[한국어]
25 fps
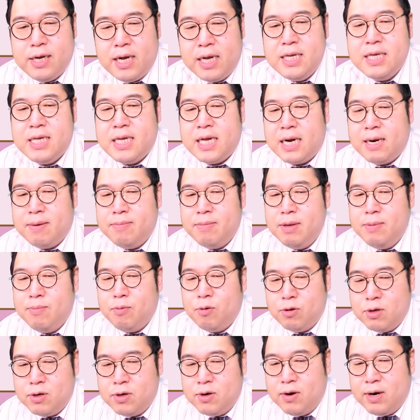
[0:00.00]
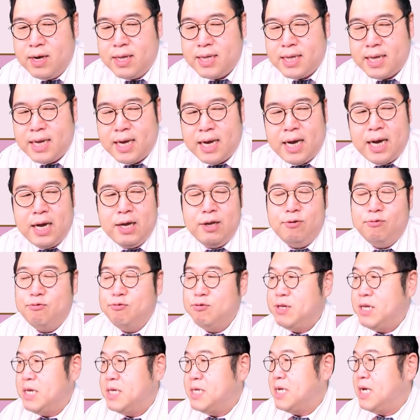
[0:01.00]
한 사람을 보는 것 같다. 아이고
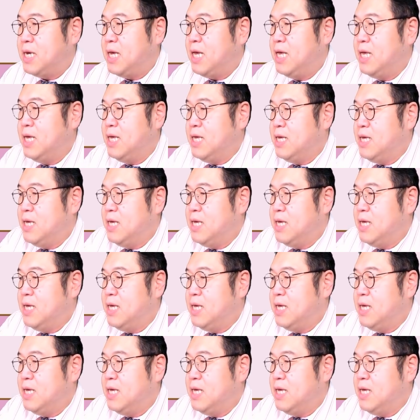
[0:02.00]
세상에.